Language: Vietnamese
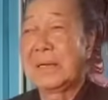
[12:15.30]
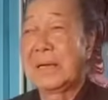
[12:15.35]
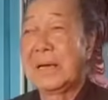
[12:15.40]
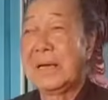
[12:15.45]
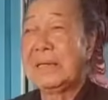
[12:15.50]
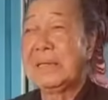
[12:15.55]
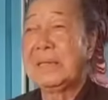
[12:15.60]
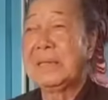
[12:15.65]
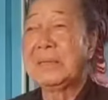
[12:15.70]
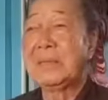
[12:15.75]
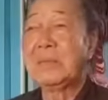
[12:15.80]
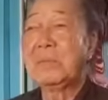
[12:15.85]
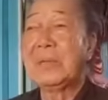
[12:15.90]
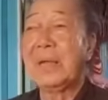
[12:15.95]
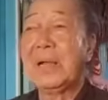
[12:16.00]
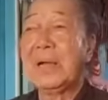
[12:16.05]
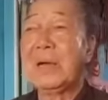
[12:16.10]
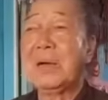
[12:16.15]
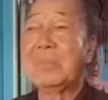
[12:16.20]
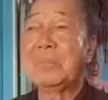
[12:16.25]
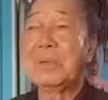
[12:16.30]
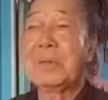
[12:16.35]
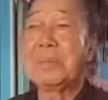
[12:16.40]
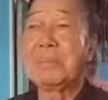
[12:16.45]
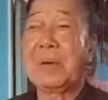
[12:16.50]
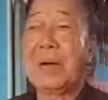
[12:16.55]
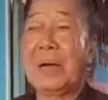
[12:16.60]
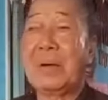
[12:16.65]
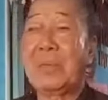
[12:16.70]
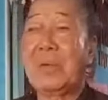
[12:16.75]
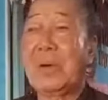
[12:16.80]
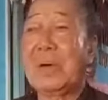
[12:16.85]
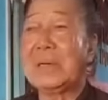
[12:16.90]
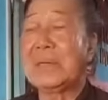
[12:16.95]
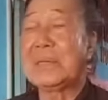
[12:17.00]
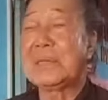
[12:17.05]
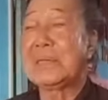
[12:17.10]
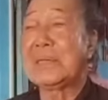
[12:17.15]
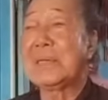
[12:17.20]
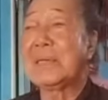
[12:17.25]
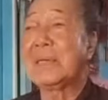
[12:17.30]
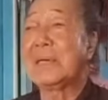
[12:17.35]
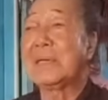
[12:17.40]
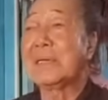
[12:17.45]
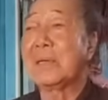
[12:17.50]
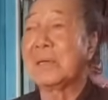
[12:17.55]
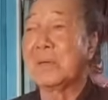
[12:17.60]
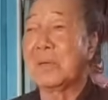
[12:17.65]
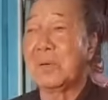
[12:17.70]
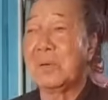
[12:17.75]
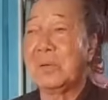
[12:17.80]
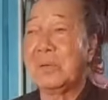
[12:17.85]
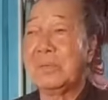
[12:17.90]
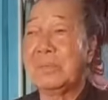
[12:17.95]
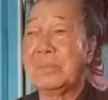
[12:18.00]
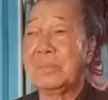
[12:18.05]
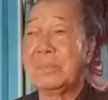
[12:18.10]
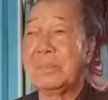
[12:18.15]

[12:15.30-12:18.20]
để như chúng ta không nên bàn qua cái chuyện thiên cơ thời cổ